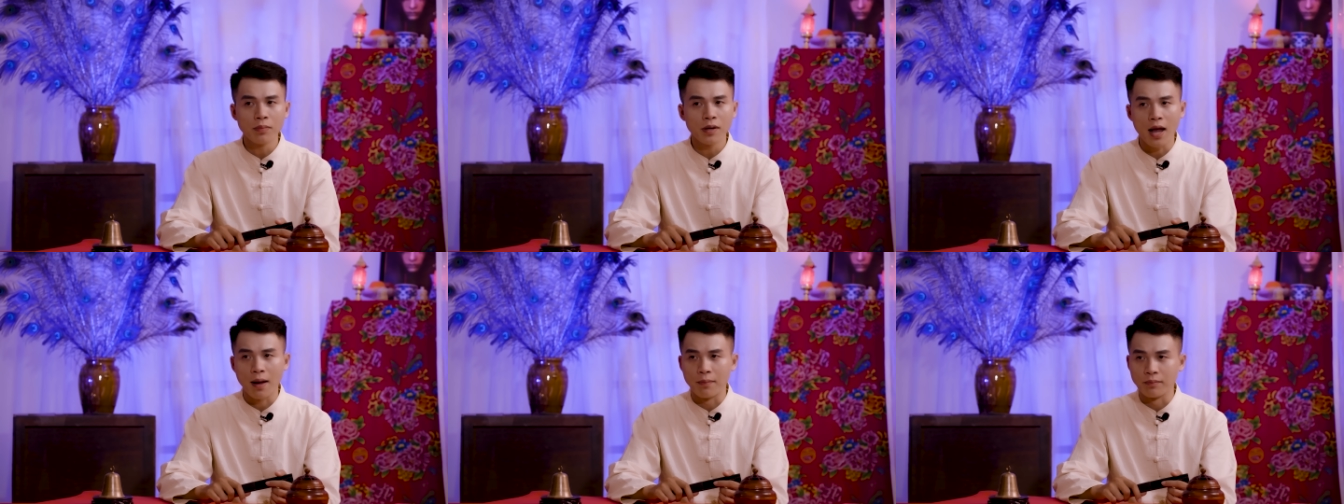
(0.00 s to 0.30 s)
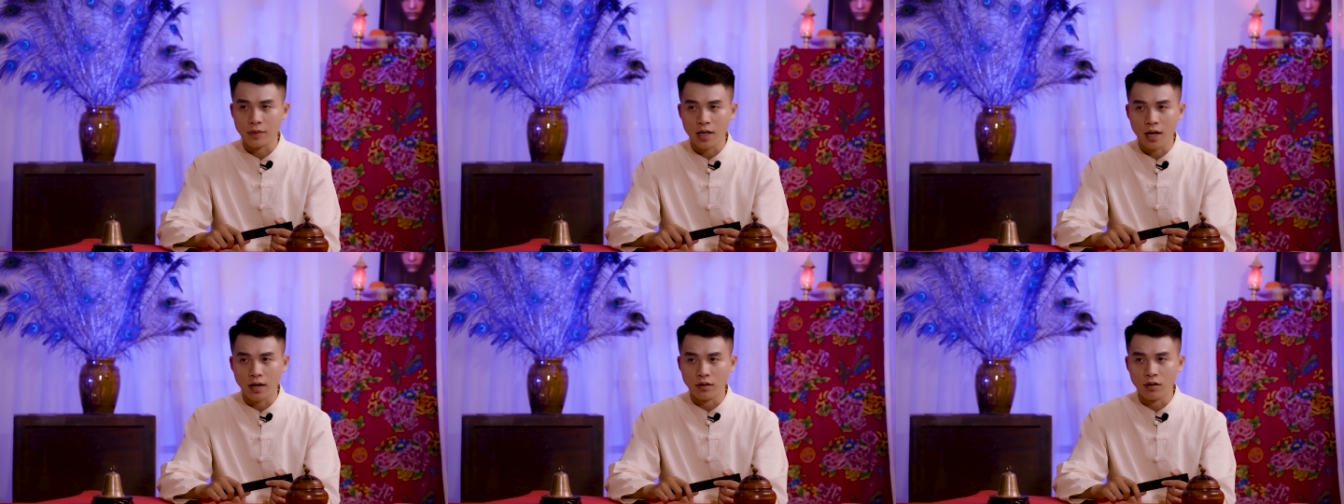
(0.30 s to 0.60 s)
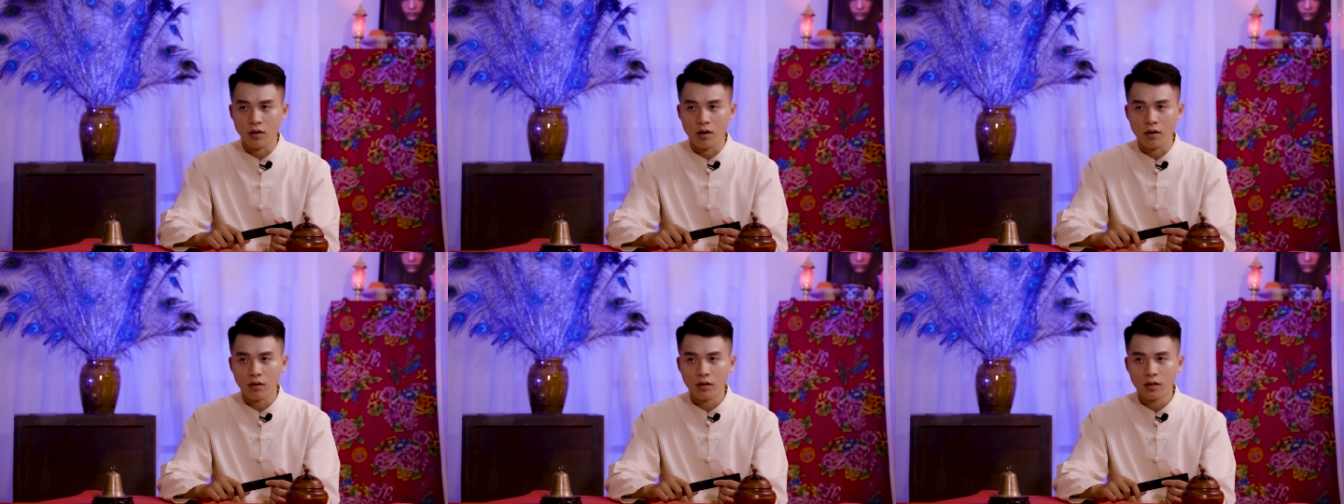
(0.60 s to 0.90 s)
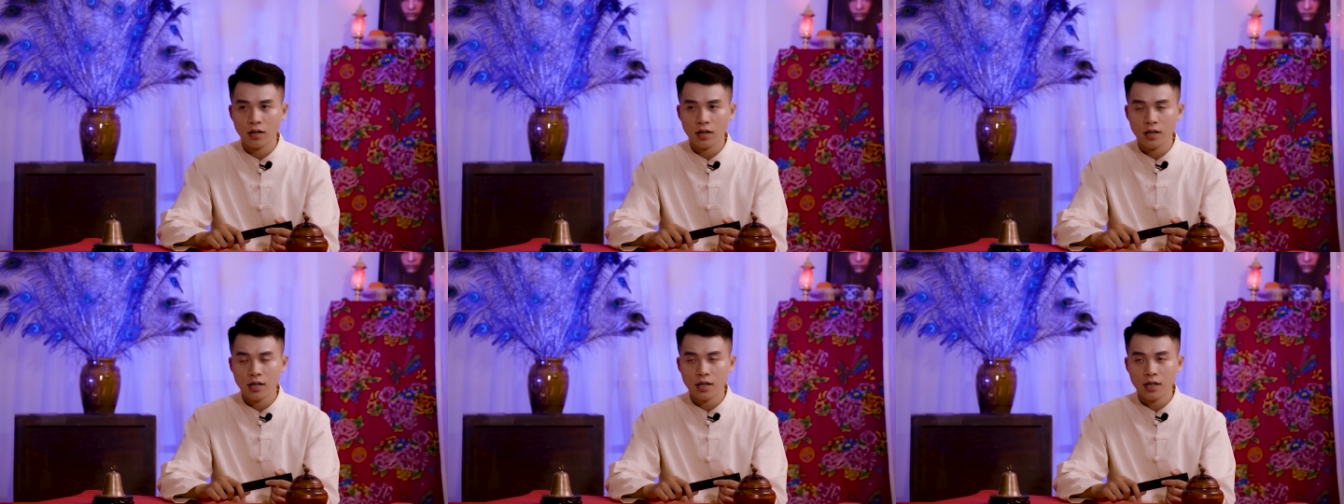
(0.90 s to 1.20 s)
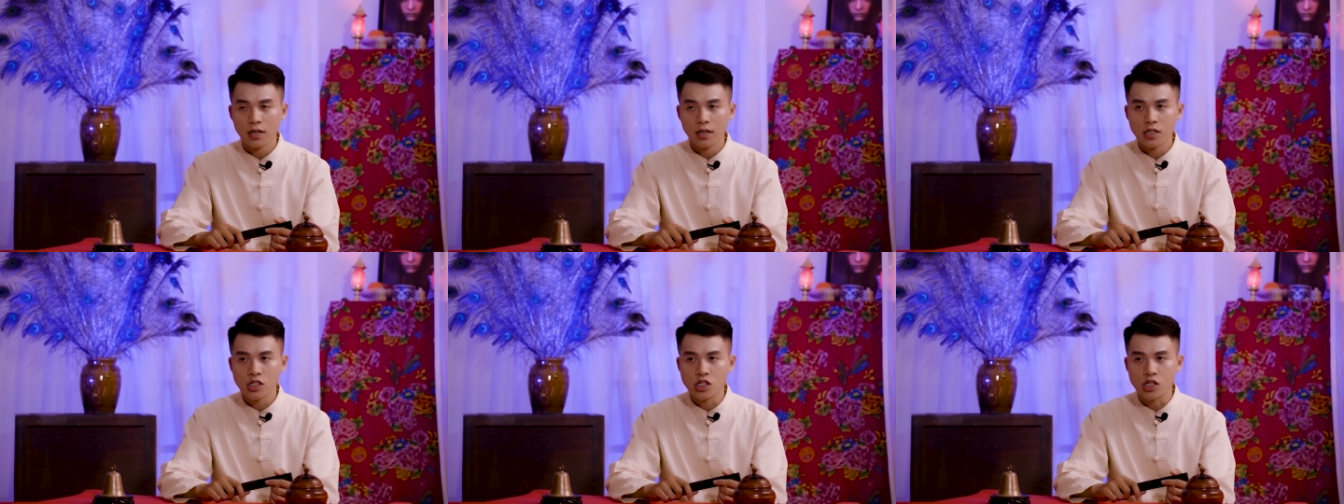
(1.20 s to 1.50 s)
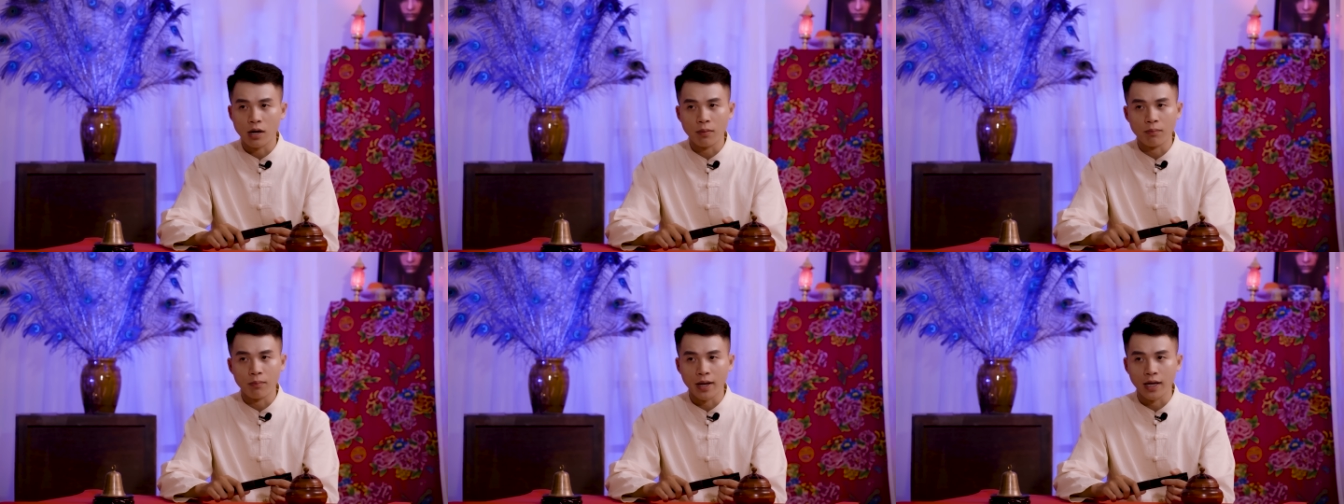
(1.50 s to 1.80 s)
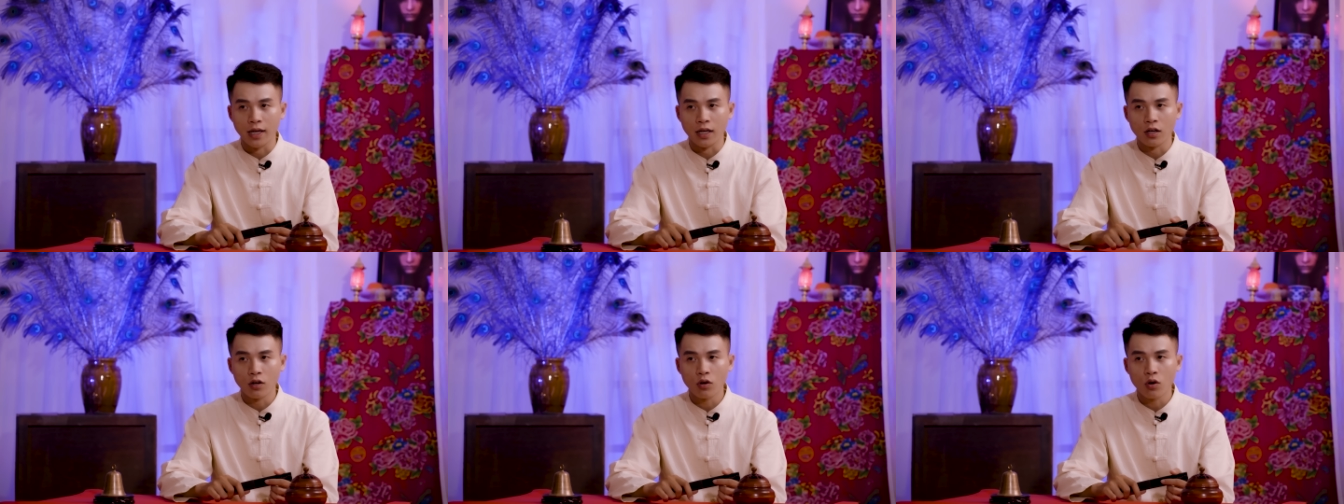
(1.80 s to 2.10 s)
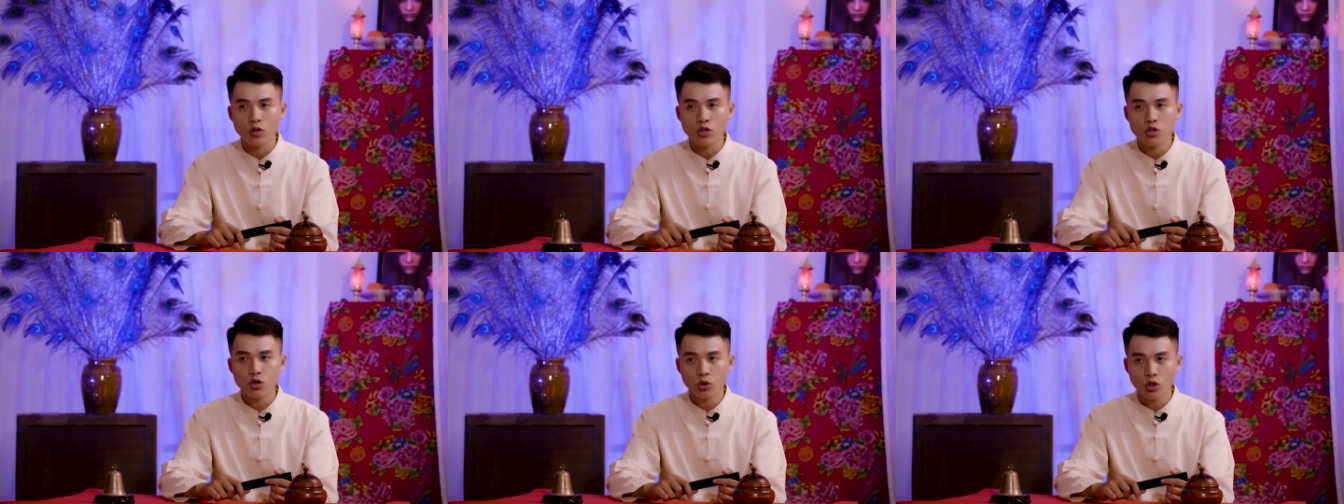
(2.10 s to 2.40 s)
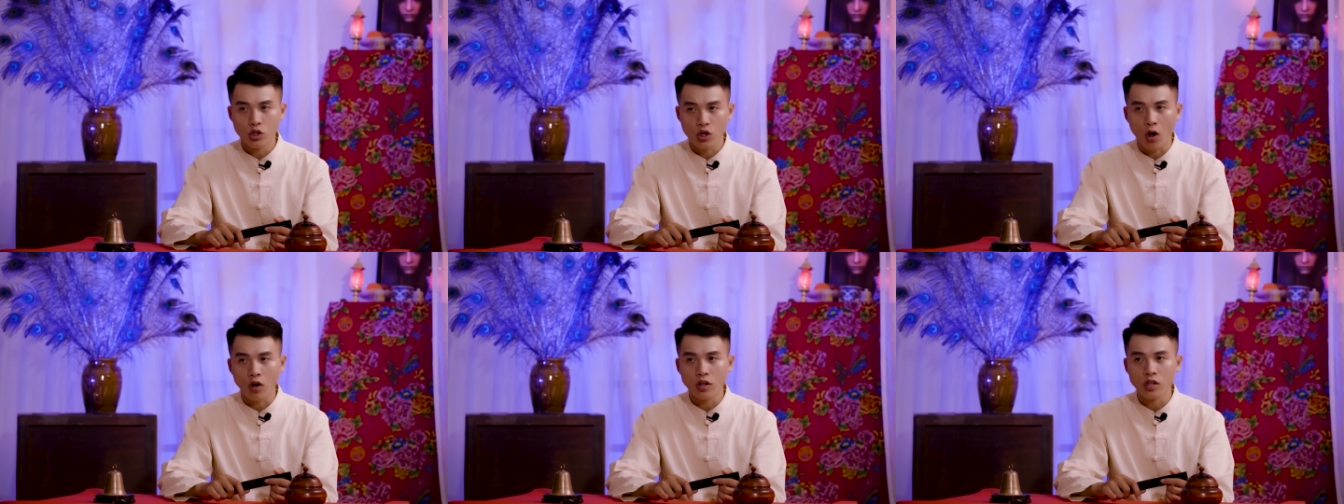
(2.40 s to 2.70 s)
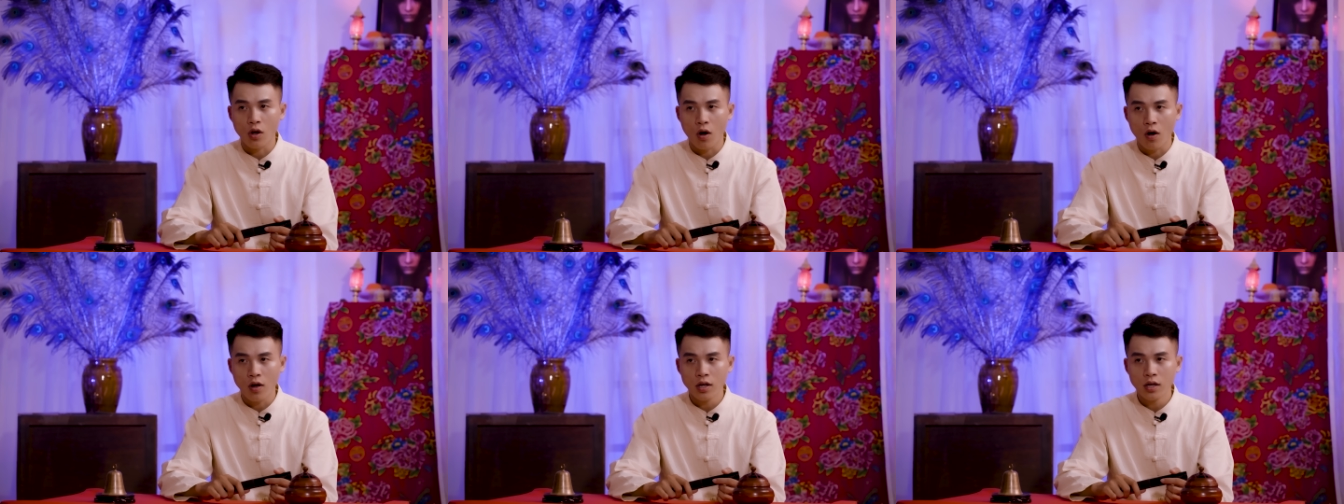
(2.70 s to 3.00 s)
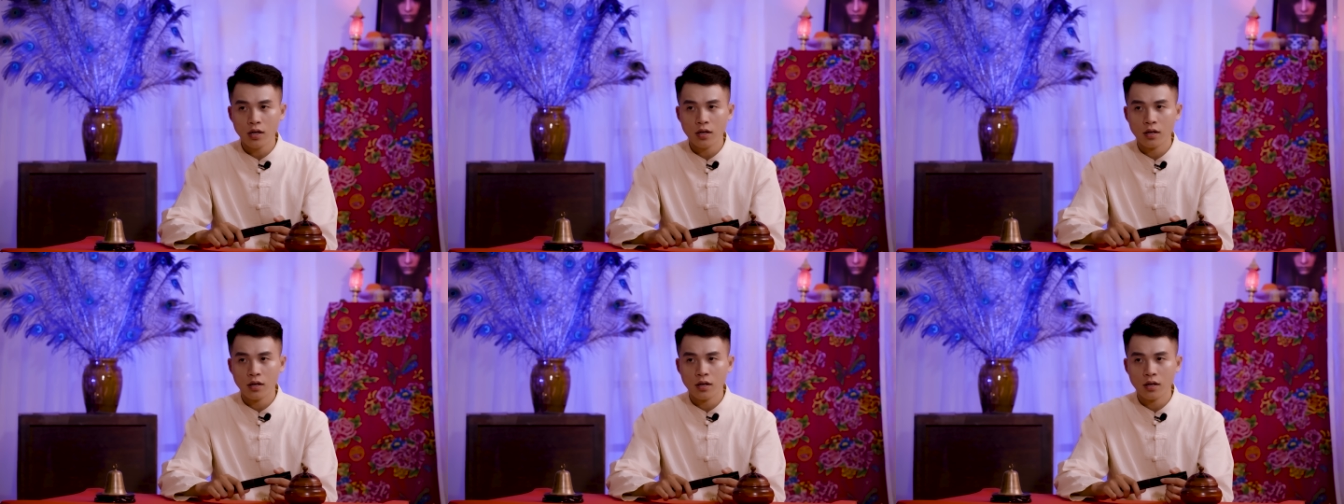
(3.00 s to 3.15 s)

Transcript: cảm nhận được chân mình có chút nhói nhói.